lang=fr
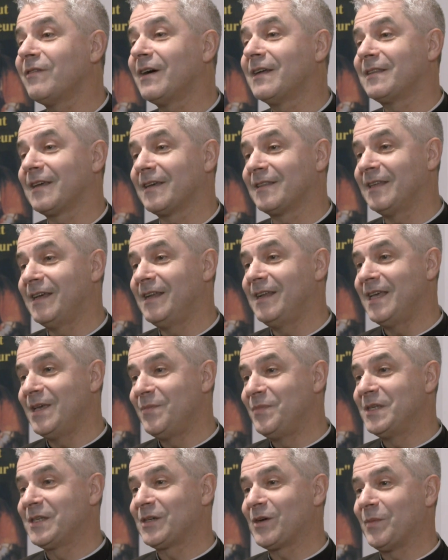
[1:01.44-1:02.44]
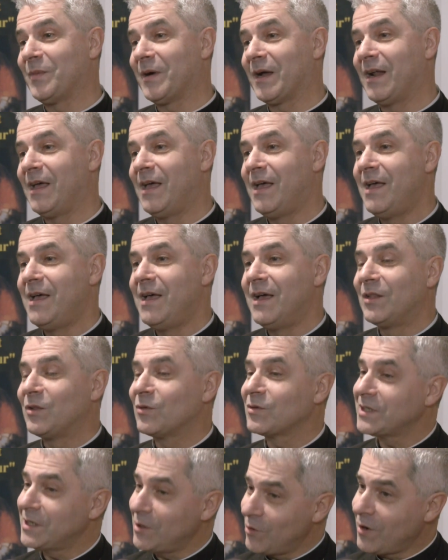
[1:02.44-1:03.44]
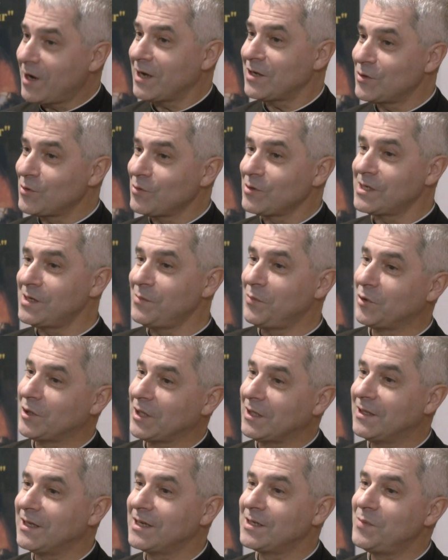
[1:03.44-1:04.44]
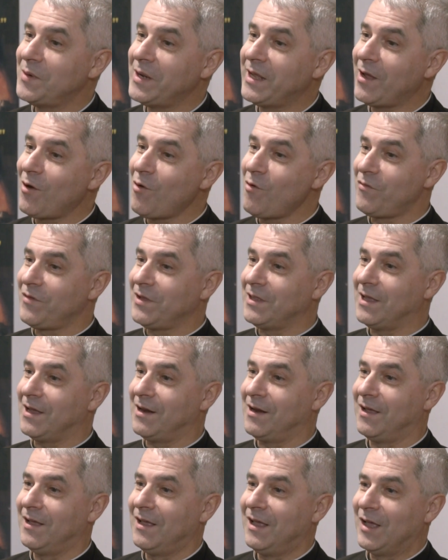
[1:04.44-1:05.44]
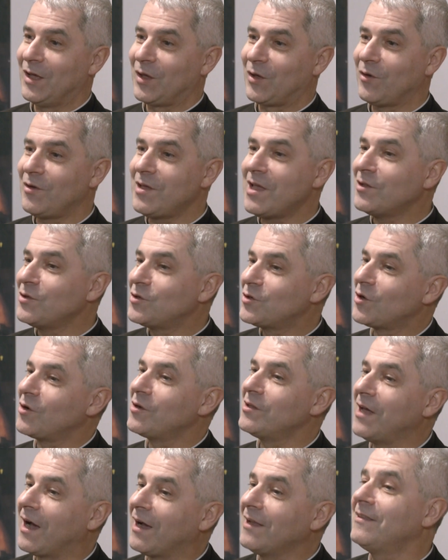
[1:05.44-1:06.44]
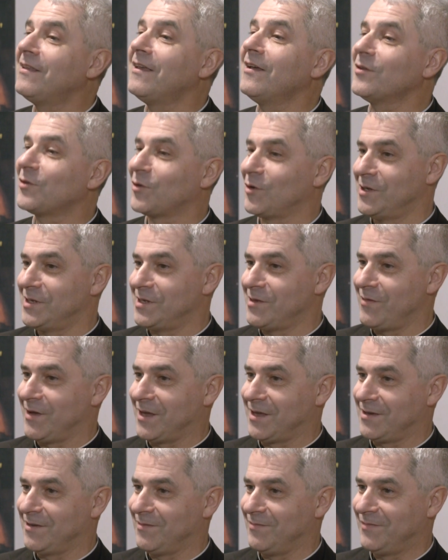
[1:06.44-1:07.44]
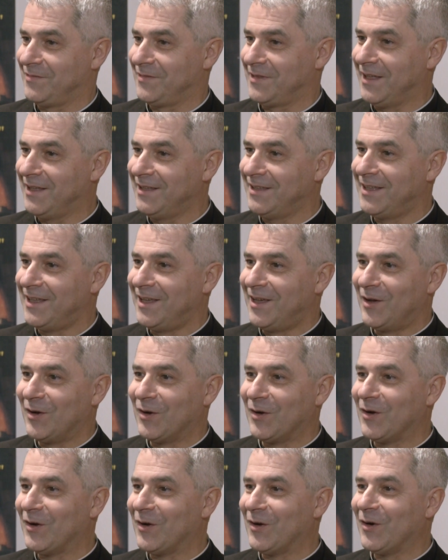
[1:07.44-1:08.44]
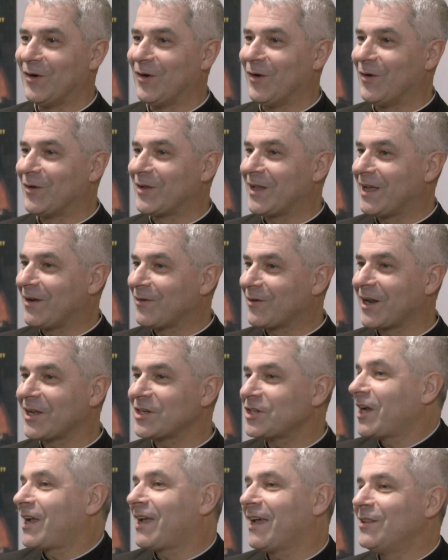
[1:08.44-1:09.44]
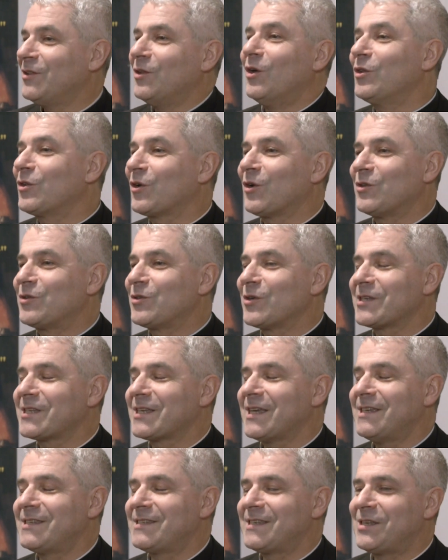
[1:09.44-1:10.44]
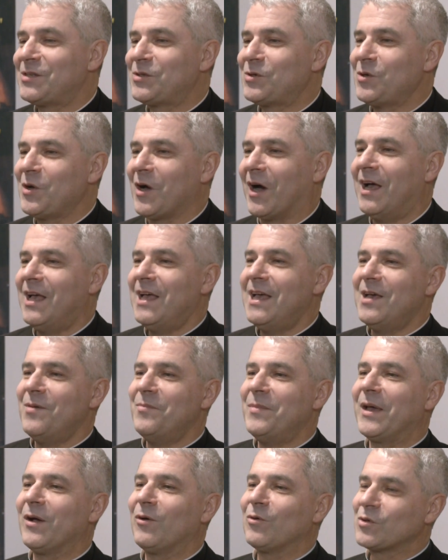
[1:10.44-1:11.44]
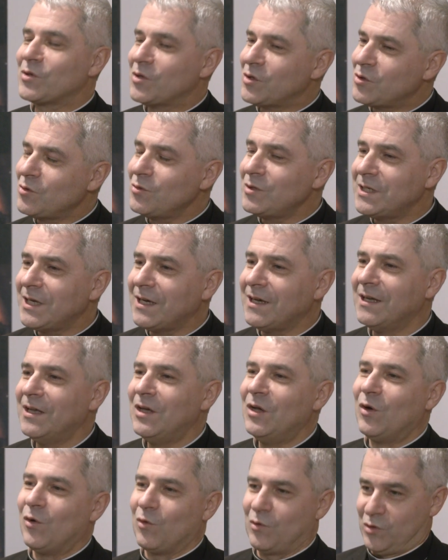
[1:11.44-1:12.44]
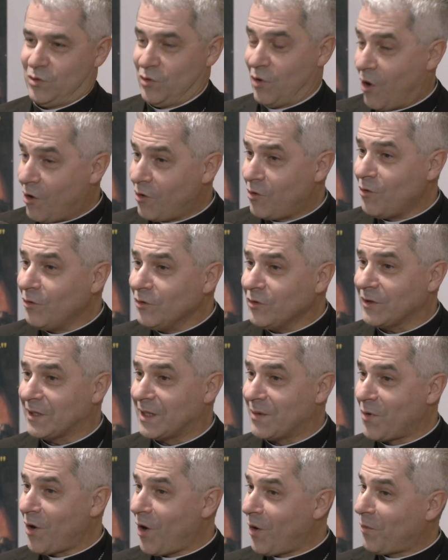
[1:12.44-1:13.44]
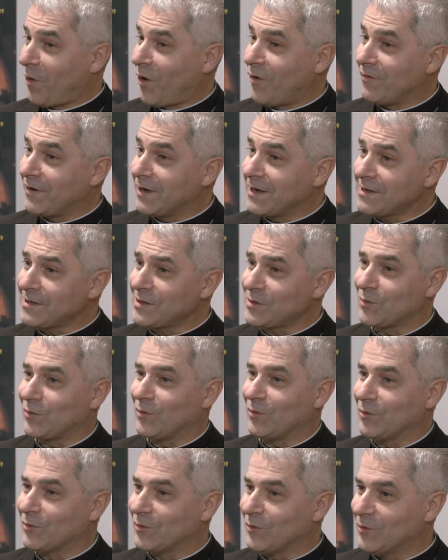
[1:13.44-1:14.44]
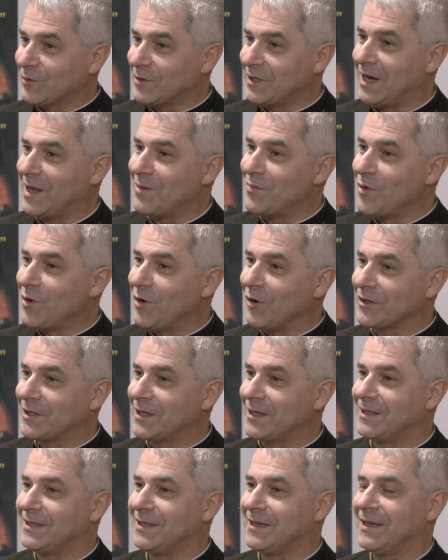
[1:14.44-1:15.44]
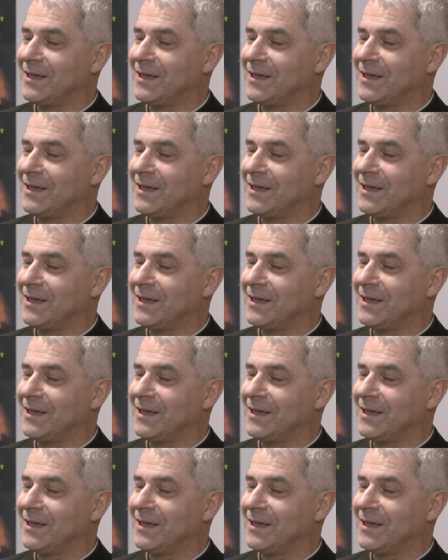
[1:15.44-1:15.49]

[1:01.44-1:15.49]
fraternel épiscopal. Donc c'est l'occasion aussi peut-être d'expliquer aux fidèles qu'il y a une solidarité entre les évêques. Hein. On a, on a, chacun notre diocèse, c'est sûr, mais on se soutient, on se rencontre d'abord en province, on, élabore des,